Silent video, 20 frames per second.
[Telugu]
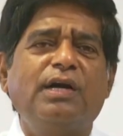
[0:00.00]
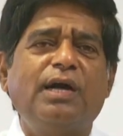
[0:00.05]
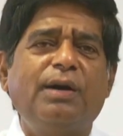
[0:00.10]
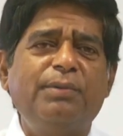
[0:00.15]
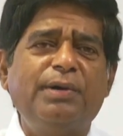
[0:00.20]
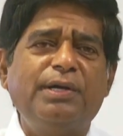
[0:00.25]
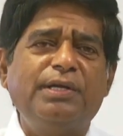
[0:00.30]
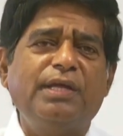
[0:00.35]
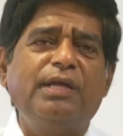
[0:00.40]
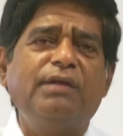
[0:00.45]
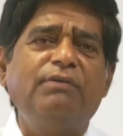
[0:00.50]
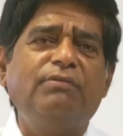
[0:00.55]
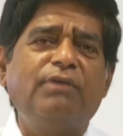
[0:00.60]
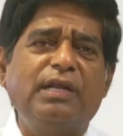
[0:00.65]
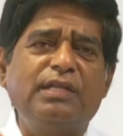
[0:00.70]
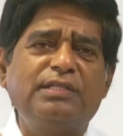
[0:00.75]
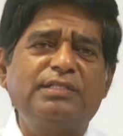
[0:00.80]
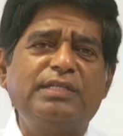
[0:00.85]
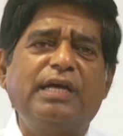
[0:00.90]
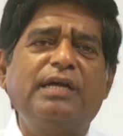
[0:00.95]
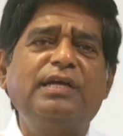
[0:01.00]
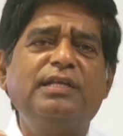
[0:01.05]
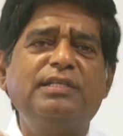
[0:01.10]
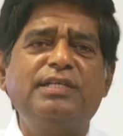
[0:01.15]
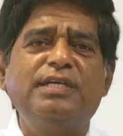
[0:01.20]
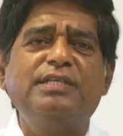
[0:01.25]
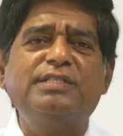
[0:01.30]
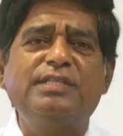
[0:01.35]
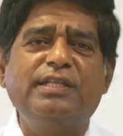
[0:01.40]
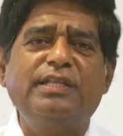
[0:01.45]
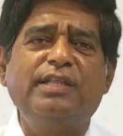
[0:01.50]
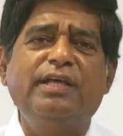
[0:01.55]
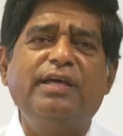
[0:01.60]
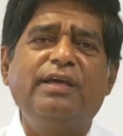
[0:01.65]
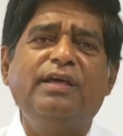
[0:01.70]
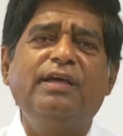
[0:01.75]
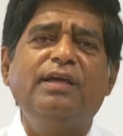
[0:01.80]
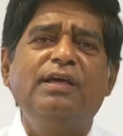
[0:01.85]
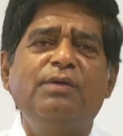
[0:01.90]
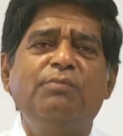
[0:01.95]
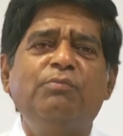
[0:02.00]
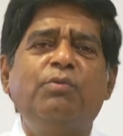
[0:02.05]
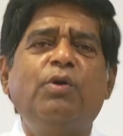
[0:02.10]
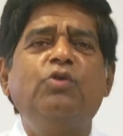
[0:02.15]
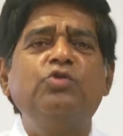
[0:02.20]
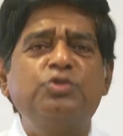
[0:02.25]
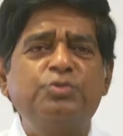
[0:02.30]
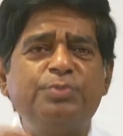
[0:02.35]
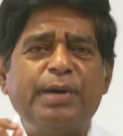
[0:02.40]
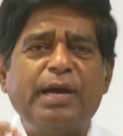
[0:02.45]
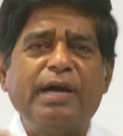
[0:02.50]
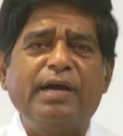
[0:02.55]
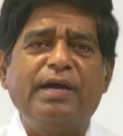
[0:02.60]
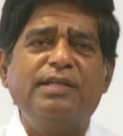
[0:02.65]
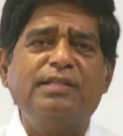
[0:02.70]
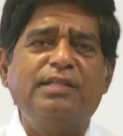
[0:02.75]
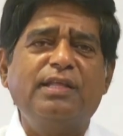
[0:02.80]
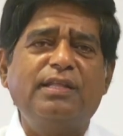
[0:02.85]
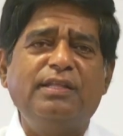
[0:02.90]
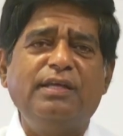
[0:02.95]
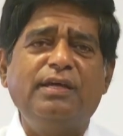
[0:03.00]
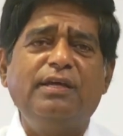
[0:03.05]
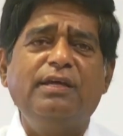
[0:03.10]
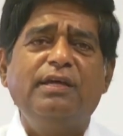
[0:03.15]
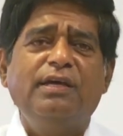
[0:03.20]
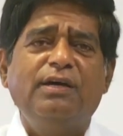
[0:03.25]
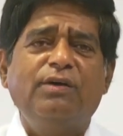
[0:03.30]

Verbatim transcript: కాబట్టి ఇవాళ జగన్ చేసింది బౌన్స్ బ్యాక్ అవుతుంది